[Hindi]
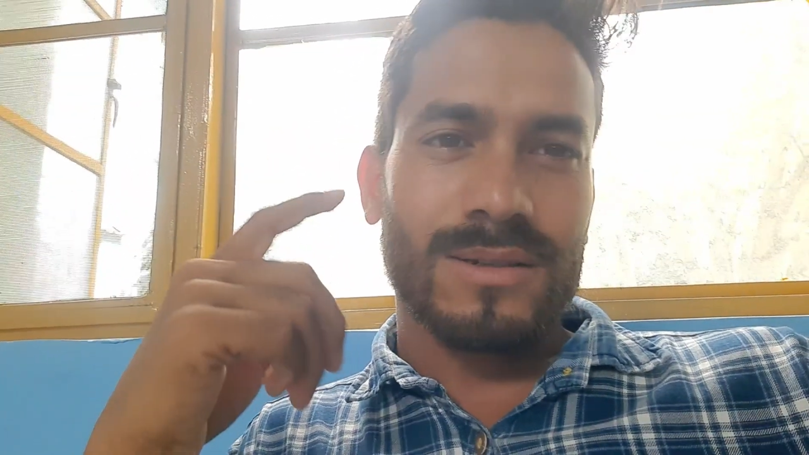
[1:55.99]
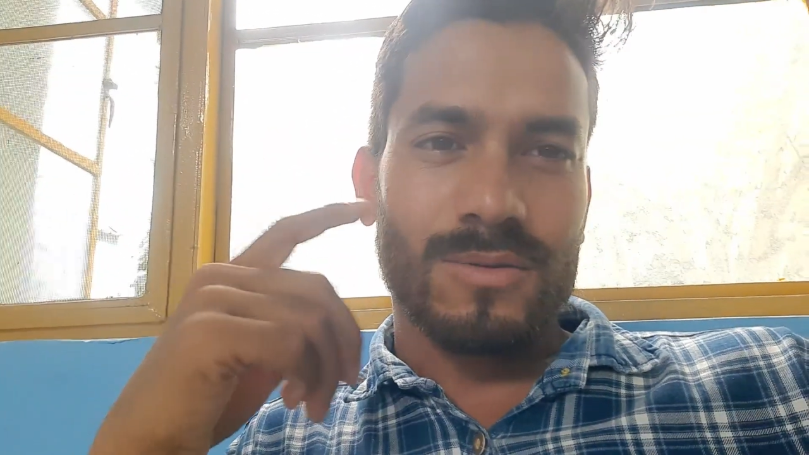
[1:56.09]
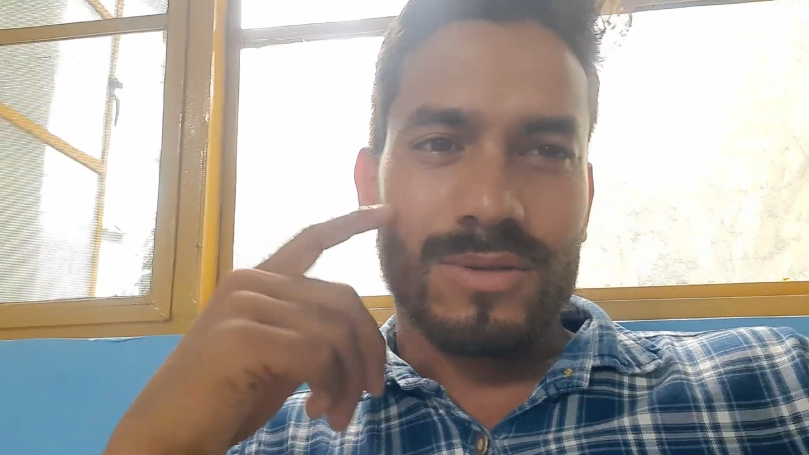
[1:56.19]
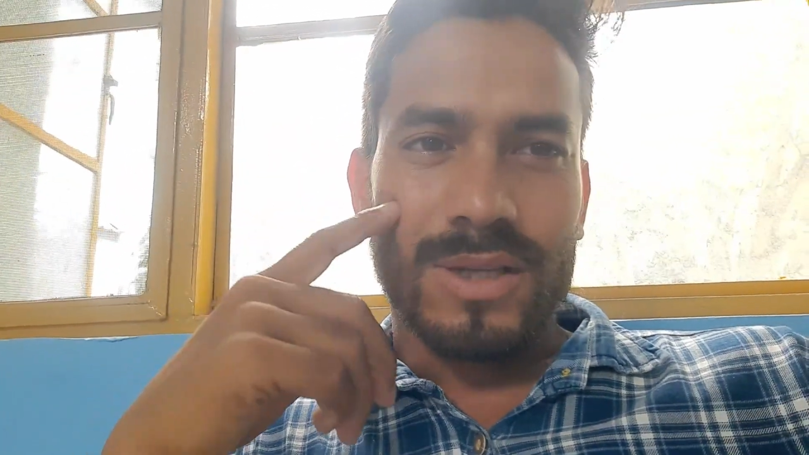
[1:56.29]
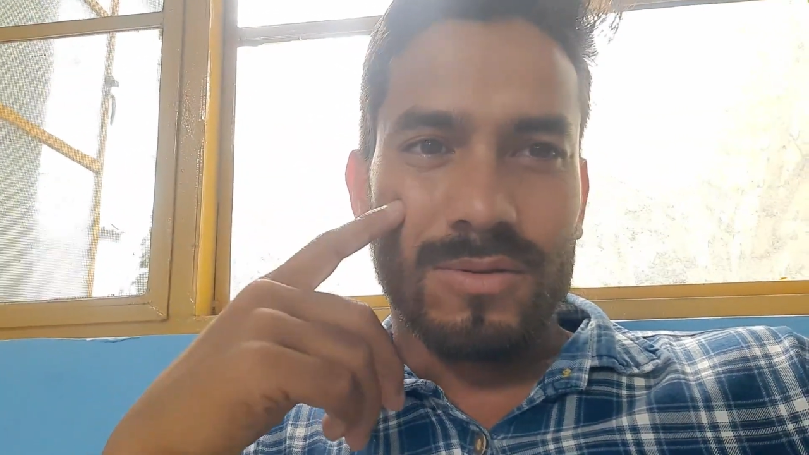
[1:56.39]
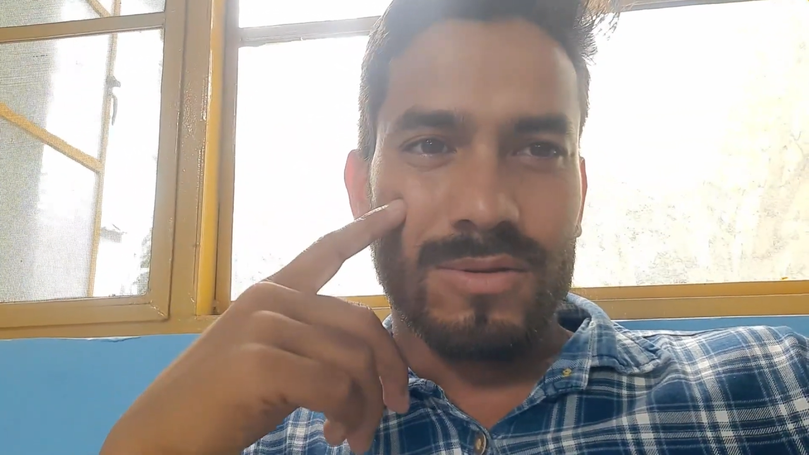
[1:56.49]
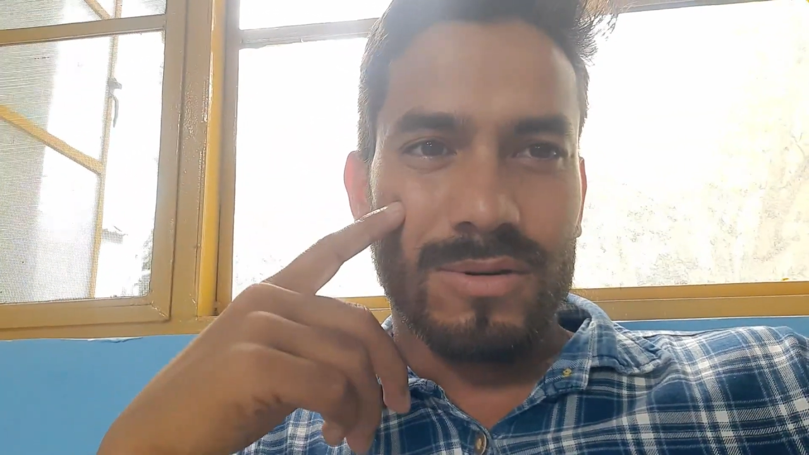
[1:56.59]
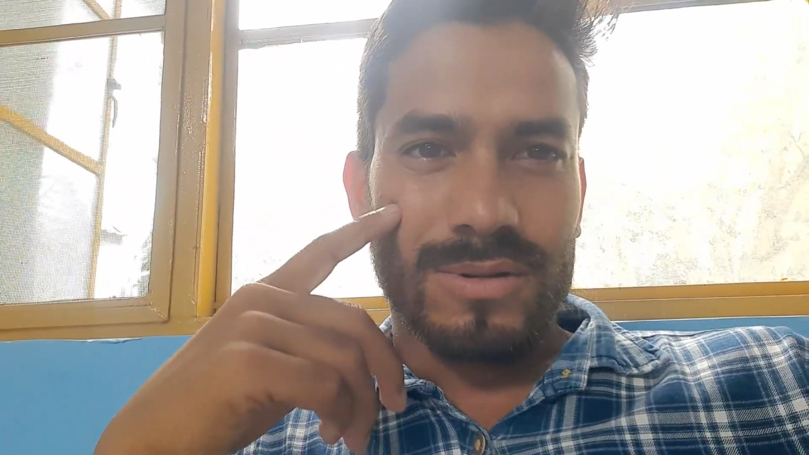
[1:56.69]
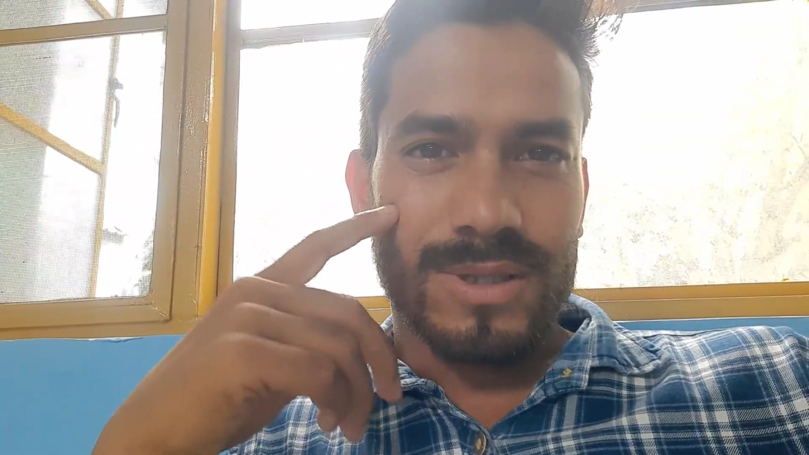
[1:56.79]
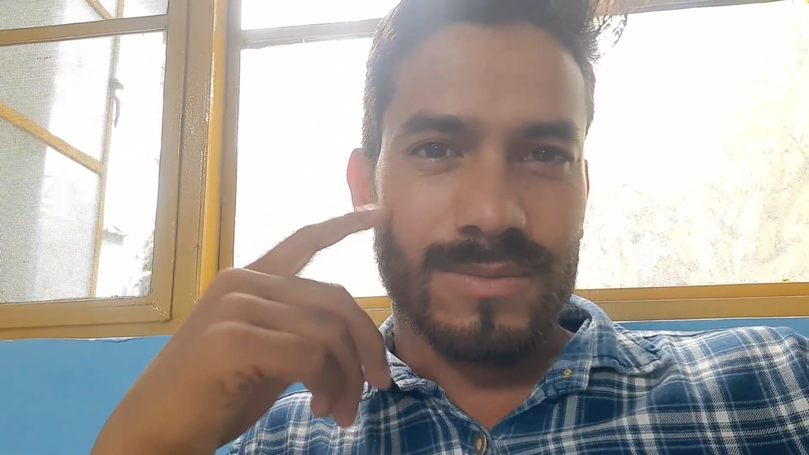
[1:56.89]
रुकता हूँ
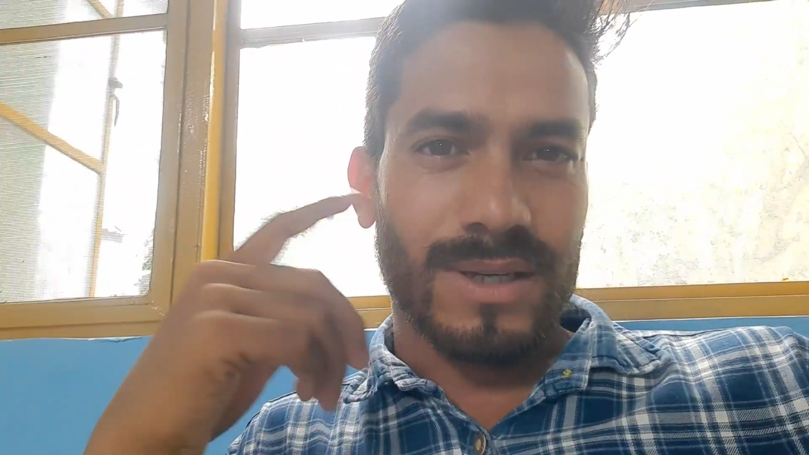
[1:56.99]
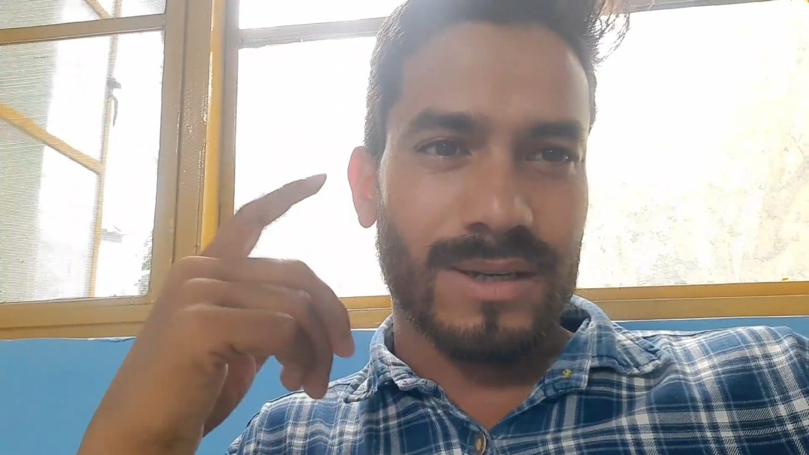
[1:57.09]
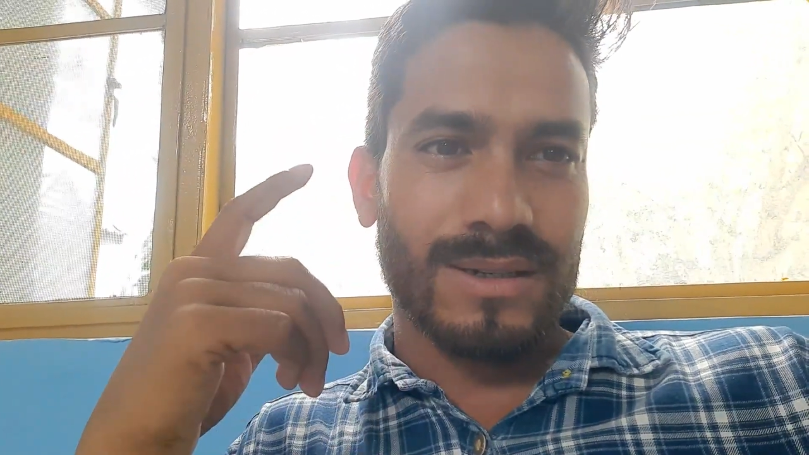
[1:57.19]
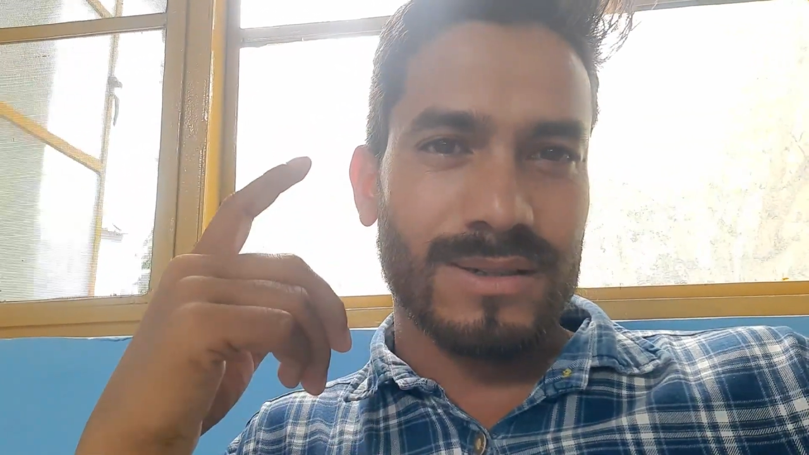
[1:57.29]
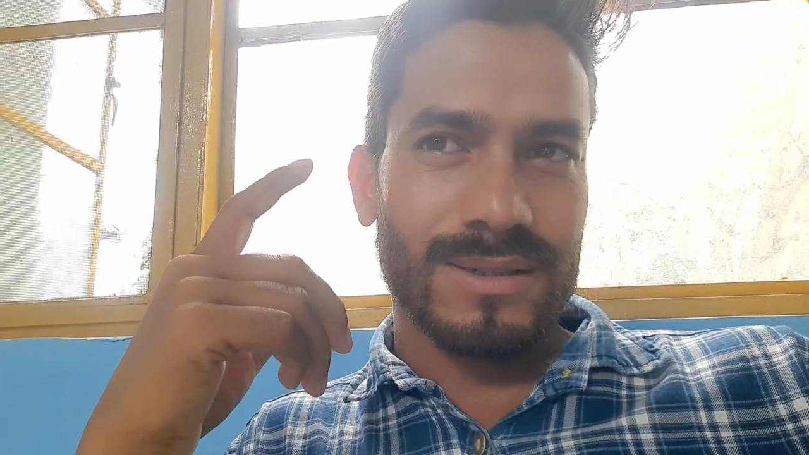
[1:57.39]
और तब तक